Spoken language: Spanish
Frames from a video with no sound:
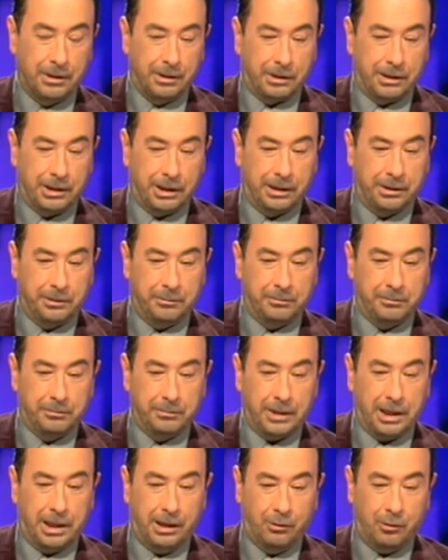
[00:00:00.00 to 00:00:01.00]
que
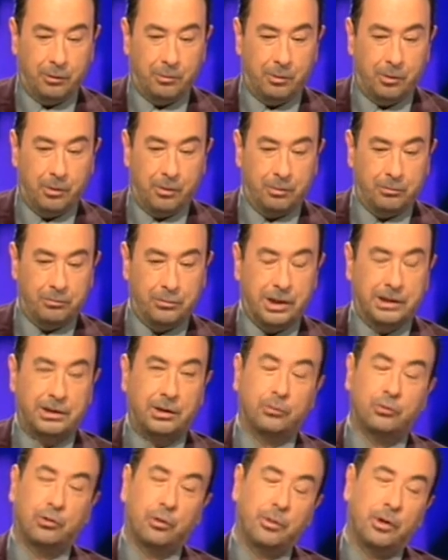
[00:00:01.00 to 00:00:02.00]
eran como unas
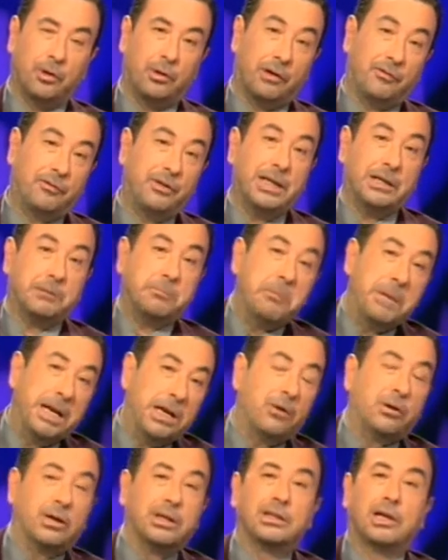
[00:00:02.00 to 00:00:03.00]
autobiografías
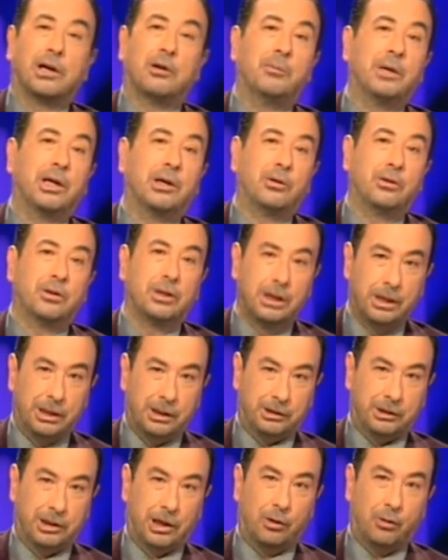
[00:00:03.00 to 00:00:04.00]
menores a lo mejor
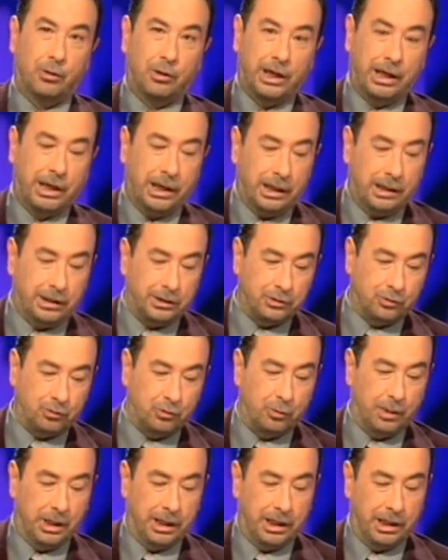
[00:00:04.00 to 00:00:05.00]
de lo que era su
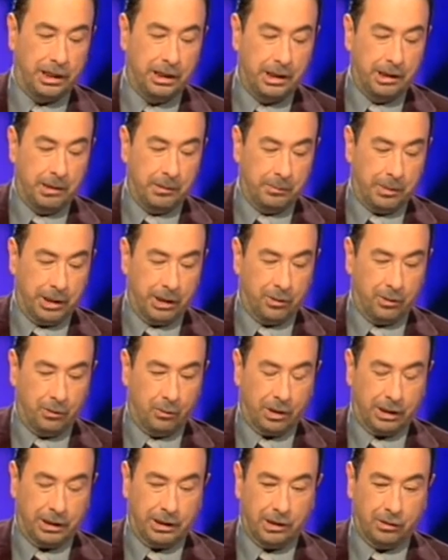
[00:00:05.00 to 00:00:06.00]
vida. Pero en
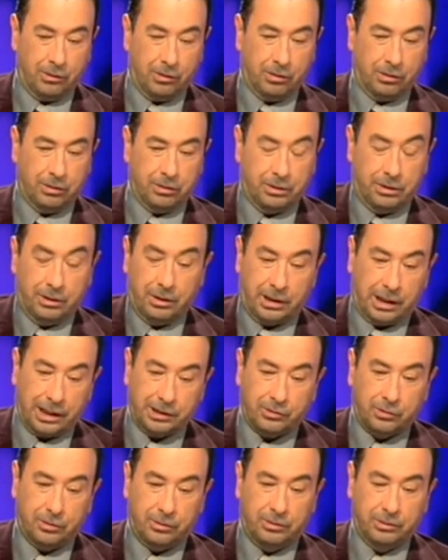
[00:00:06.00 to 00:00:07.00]
cualquier eh,
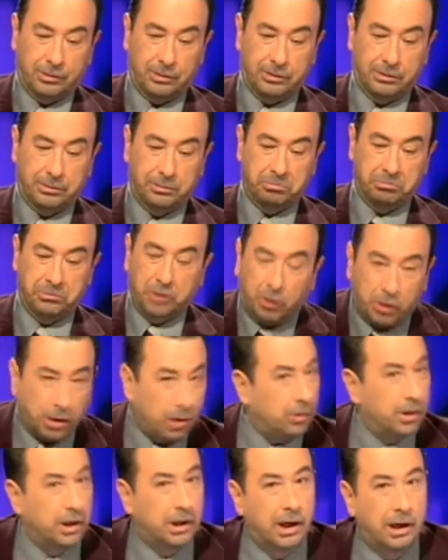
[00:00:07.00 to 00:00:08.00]
caso, eh, yo creo
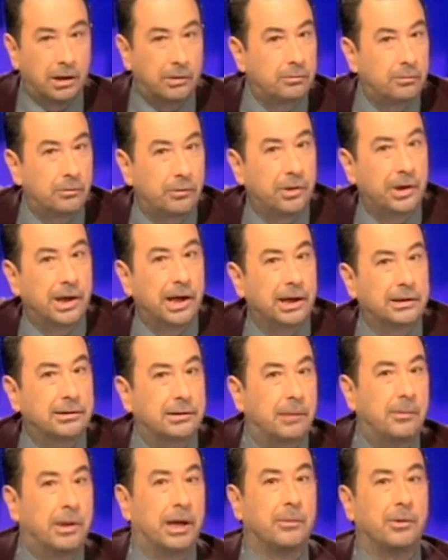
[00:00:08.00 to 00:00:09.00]
que era un cineasta
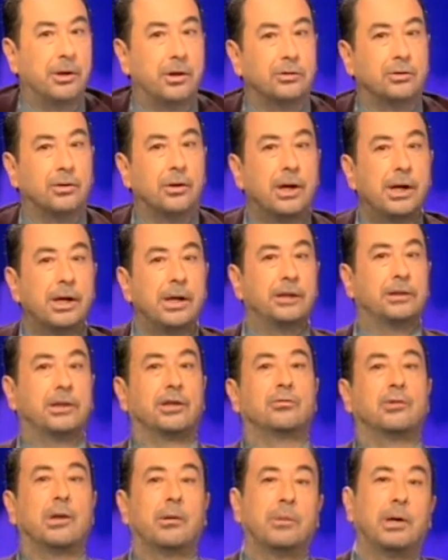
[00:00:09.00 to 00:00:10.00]
maravilloso. Esta es
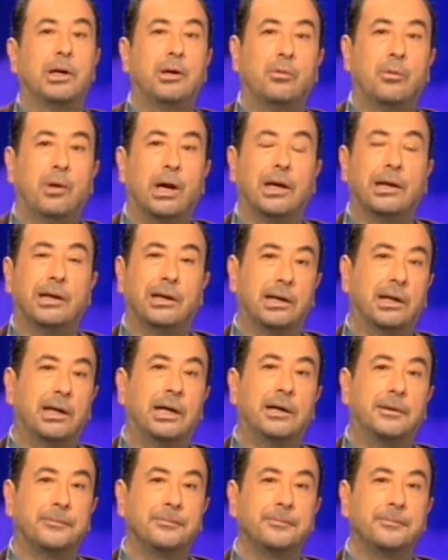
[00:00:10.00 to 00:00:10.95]
una película ligera,